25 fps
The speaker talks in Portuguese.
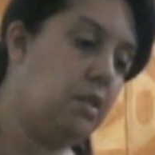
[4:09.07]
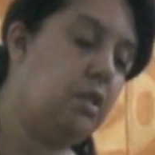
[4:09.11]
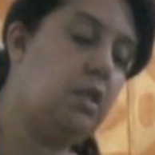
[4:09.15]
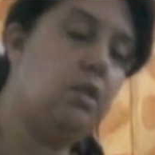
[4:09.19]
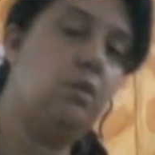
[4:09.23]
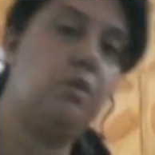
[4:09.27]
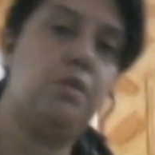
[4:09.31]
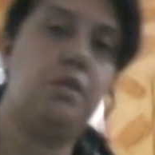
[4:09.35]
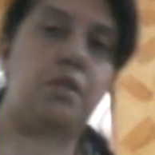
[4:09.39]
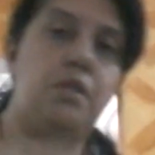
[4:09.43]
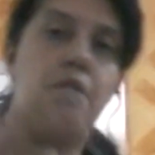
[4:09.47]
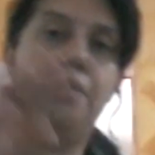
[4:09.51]

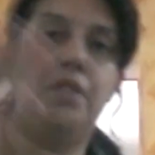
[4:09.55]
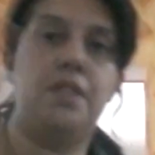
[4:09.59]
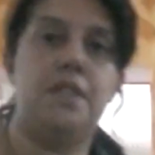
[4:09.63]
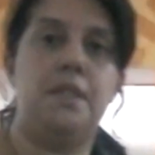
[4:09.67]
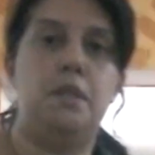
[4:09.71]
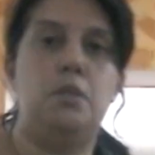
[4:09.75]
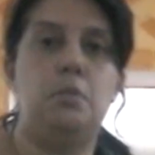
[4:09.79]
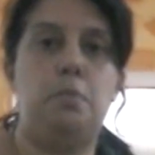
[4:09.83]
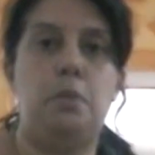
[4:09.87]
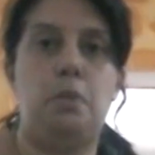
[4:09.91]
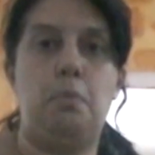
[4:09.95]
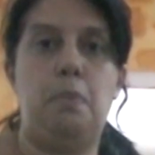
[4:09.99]
Não estou
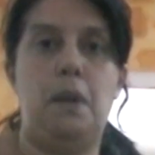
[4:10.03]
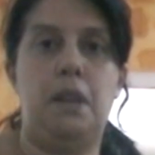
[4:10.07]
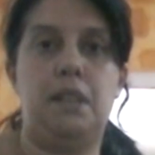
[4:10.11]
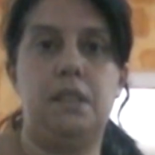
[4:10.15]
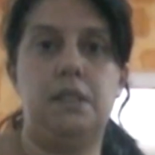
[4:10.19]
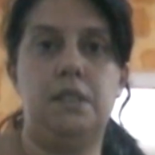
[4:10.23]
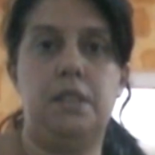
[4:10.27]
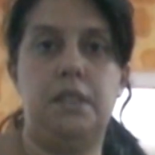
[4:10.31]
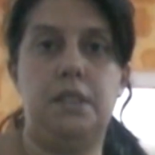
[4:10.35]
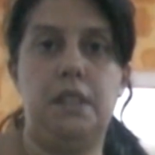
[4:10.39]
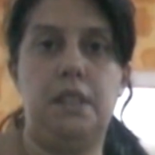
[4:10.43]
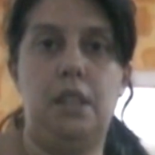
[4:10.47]
fazendo
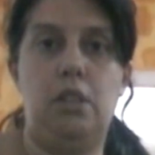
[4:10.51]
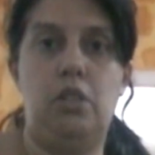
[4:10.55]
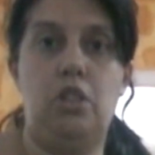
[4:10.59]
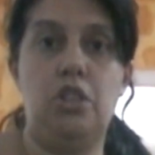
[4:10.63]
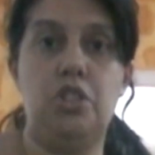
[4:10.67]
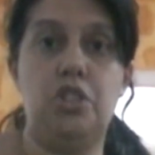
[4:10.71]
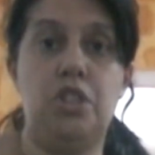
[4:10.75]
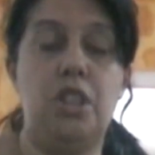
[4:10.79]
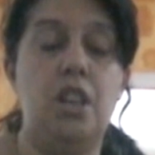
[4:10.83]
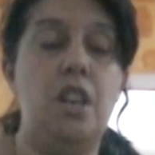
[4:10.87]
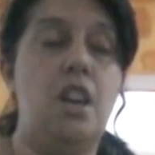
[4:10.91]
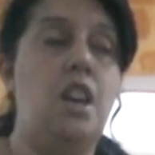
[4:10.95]
propaganda da
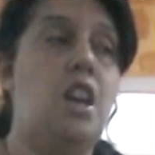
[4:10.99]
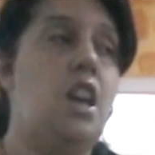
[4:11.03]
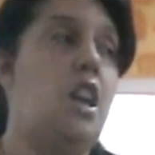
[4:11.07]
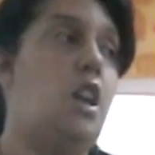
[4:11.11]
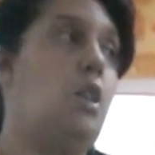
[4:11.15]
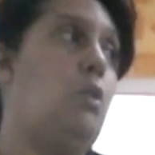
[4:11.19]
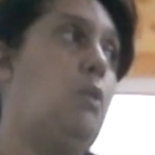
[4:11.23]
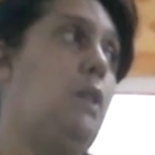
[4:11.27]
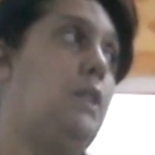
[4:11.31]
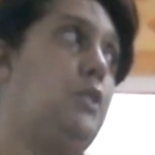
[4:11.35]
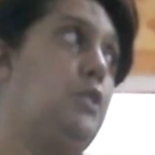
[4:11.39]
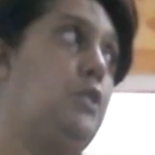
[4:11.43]
loja,
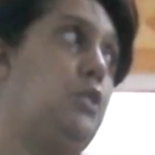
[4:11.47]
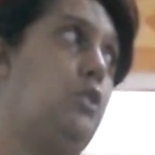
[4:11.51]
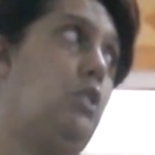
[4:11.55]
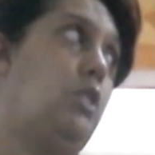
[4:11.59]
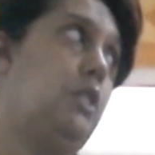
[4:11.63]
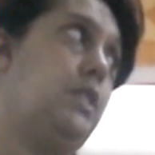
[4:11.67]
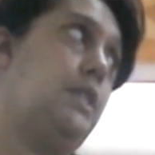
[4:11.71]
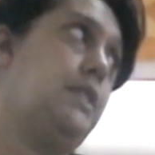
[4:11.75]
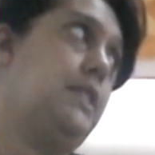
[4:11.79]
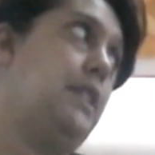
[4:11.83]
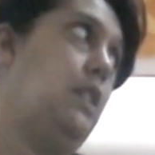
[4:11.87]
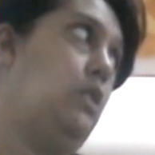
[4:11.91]
eu
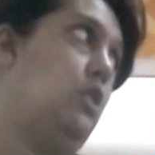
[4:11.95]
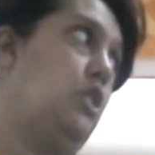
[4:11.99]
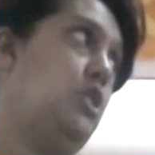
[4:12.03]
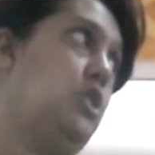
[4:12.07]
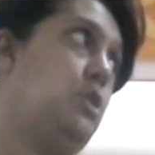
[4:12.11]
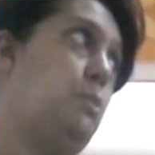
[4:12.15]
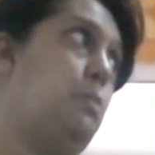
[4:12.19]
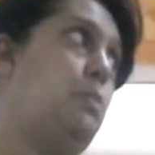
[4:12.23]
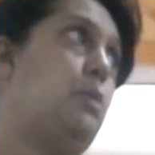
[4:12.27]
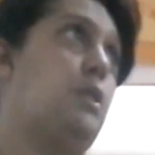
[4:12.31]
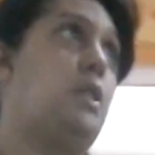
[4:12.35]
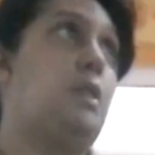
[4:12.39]
adoro essa
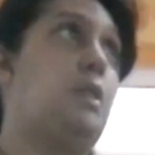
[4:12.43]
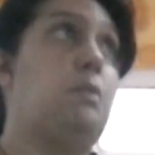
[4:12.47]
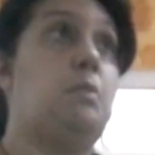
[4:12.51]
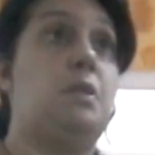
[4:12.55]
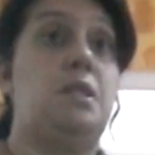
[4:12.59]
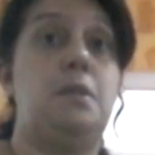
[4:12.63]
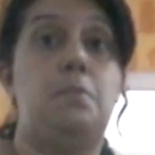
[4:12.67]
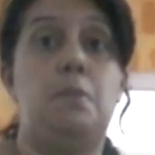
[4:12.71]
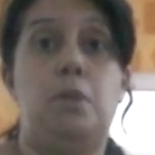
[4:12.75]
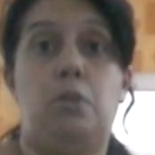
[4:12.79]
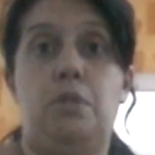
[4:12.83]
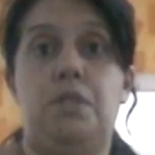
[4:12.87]
loja porque é
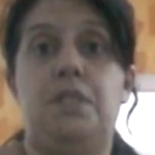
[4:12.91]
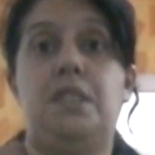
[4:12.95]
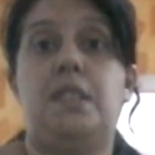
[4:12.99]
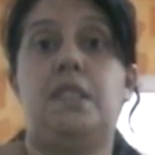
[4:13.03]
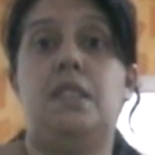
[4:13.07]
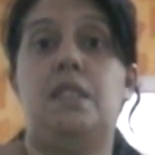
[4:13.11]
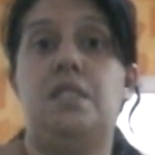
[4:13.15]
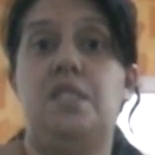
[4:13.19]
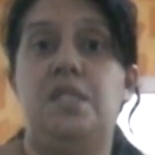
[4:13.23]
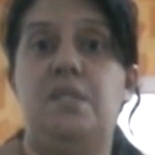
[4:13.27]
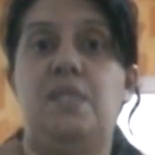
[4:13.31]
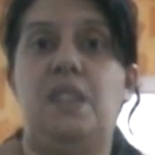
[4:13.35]
mesma coisa
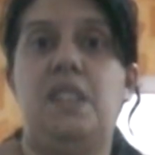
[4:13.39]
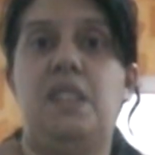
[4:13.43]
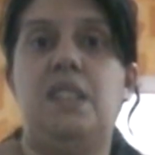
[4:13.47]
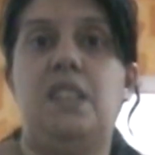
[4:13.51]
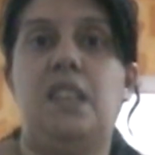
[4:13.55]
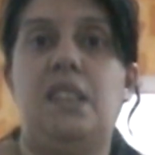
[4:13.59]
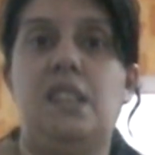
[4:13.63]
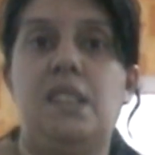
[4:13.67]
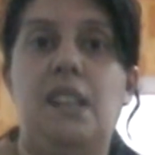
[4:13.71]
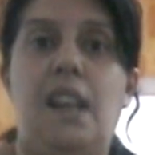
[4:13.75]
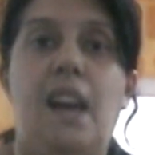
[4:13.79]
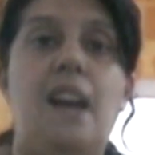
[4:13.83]
que eles
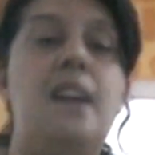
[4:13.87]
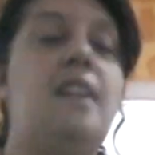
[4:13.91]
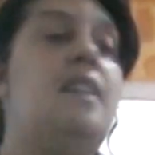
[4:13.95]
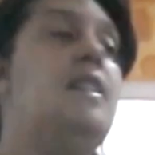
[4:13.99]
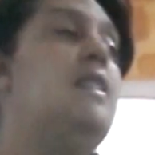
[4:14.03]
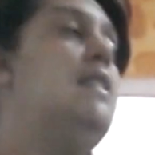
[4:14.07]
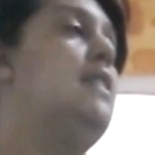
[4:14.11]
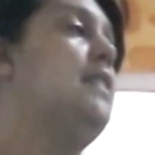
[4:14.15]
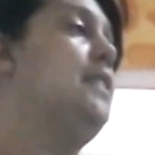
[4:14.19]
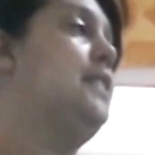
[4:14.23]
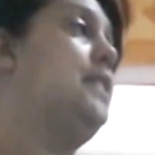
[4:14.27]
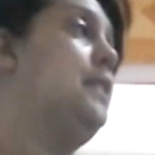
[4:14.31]
vendem lá
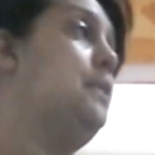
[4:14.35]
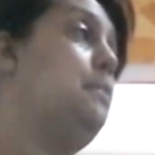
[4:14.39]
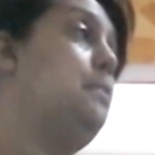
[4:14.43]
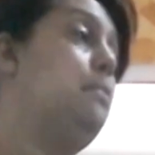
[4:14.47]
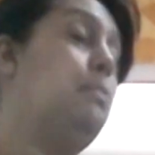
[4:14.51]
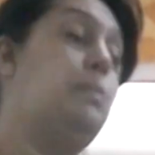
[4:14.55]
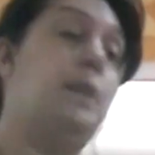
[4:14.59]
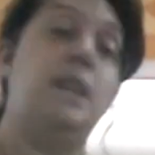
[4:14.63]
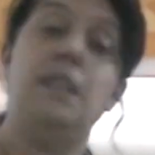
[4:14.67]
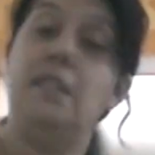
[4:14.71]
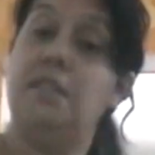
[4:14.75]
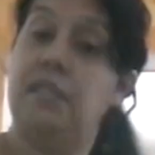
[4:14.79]

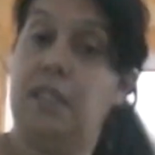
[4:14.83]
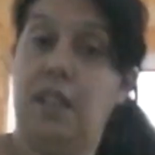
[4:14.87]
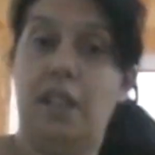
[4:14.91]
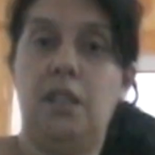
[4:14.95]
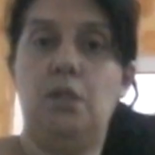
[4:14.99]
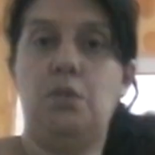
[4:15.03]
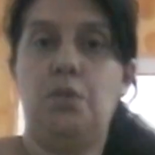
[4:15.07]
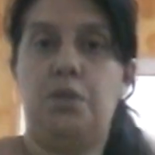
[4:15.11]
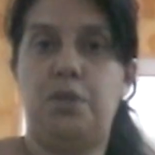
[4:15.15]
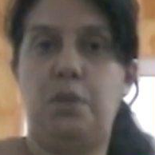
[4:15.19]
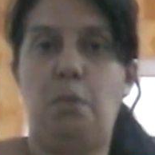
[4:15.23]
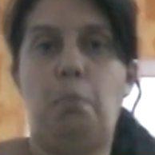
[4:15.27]
também
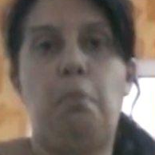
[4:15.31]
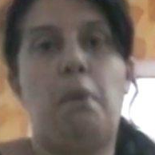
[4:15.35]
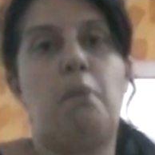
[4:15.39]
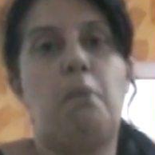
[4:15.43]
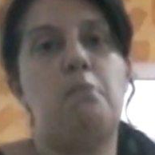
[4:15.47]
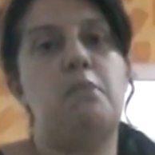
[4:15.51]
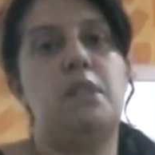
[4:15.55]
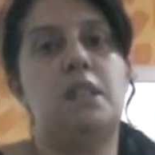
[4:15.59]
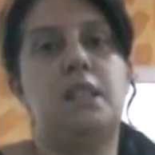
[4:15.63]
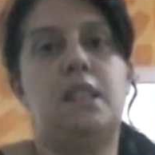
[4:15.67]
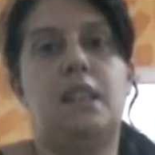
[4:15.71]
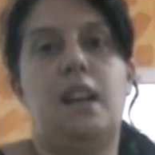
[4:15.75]
tem no
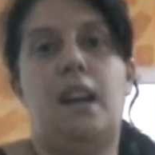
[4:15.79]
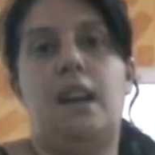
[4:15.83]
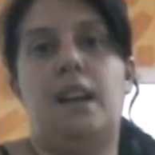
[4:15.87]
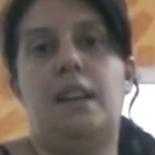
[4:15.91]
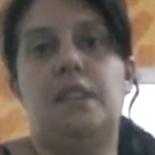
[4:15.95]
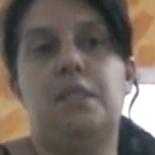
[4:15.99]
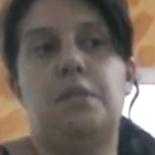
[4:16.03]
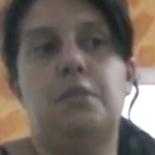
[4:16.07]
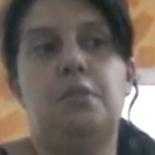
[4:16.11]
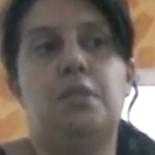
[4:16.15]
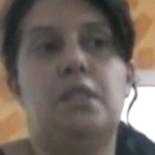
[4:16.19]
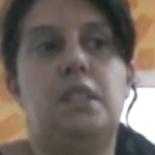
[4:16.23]

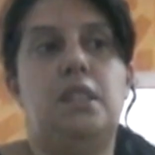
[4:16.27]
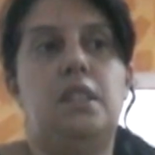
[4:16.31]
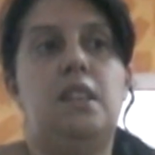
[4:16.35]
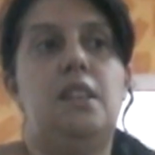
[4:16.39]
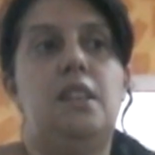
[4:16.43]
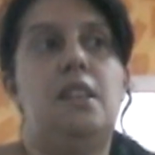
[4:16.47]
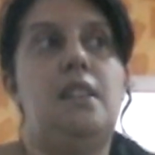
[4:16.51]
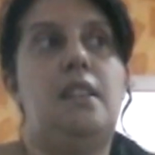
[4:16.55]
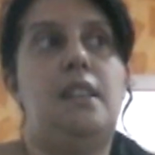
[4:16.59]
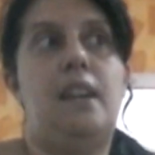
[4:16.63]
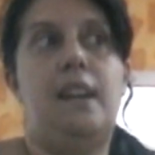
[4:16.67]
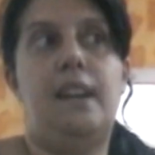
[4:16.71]
supermercado
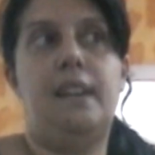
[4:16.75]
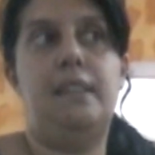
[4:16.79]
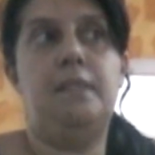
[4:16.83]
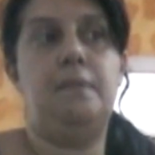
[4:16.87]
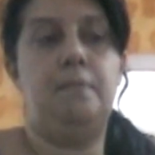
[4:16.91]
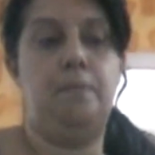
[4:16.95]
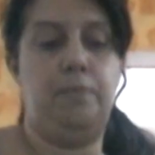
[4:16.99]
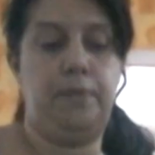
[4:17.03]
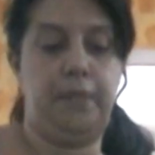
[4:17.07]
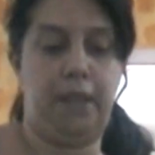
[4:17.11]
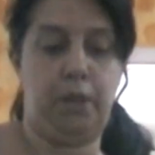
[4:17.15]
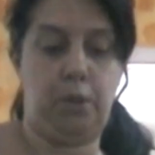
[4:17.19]
e lá
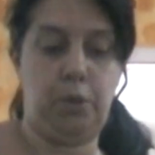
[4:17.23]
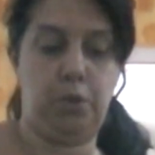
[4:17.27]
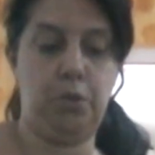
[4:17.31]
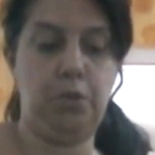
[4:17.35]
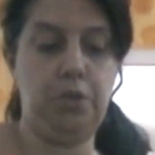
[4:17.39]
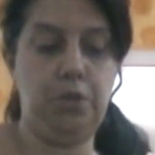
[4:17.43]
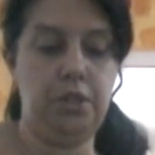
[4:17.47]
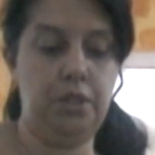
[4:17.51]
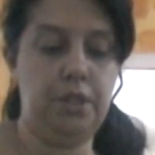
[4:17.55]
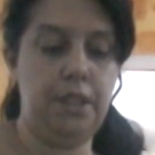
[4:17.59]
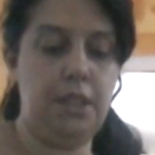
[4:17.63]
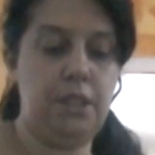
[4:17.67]
tá
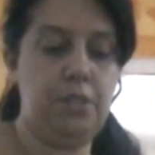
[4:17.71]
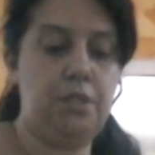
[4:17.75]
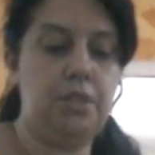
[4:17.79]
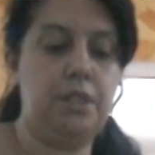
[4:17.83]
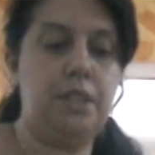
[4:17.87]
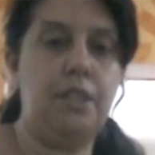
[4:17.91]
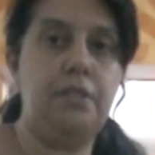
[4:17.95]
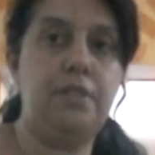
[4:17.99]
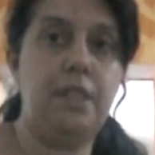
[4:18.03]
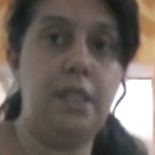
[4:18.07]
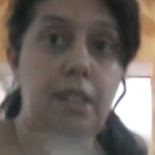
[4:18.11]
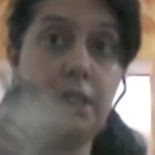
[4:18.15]
tudo dentro
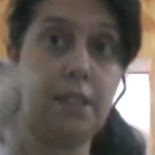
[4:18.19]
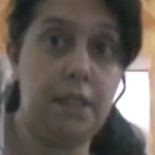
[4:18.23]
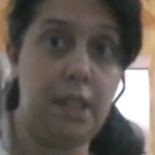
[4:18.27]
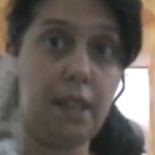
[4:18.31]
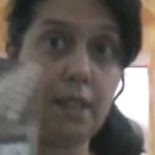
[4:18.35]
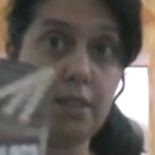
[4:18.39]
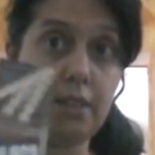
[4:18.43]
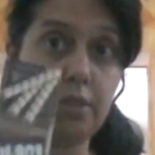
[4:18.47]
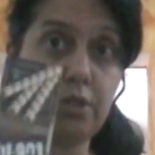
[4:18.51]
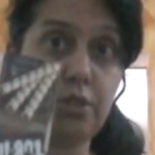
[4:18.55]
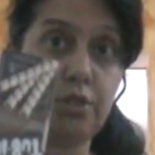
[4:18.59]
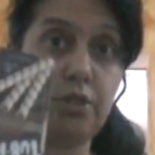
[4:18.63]
da
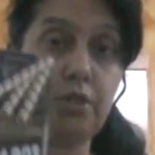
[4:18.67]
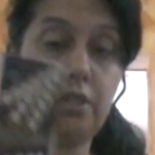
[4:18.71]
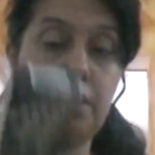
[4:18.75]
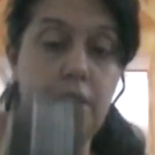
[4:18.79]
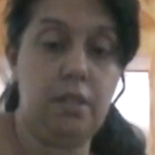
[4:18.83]
validade.